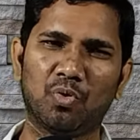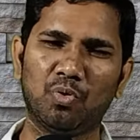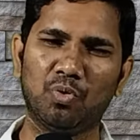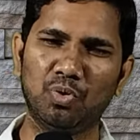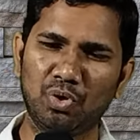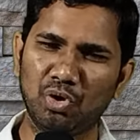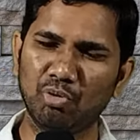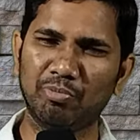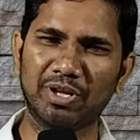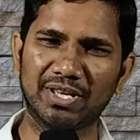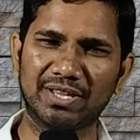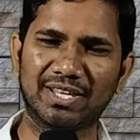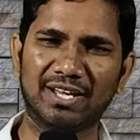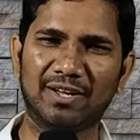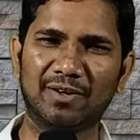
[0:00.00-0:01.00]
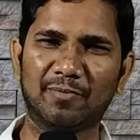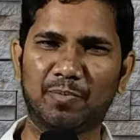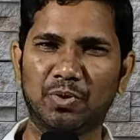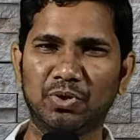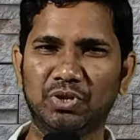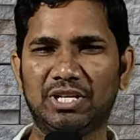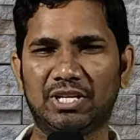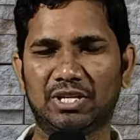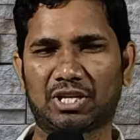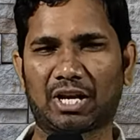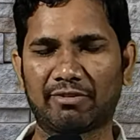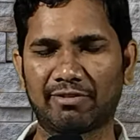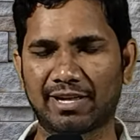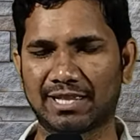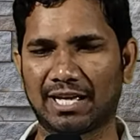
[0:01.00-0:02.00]
గుడ్లు మీద పొదిగిన
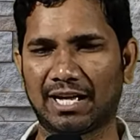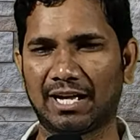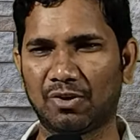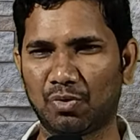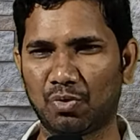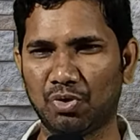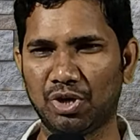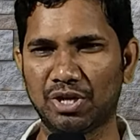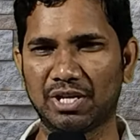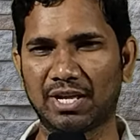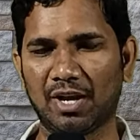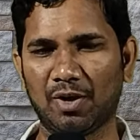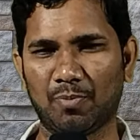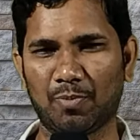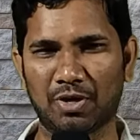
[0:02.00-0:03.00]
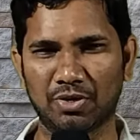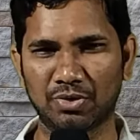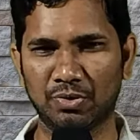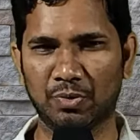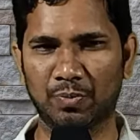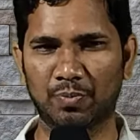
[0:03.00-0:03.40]
తర్వాత కొన్ని దినాల పాటు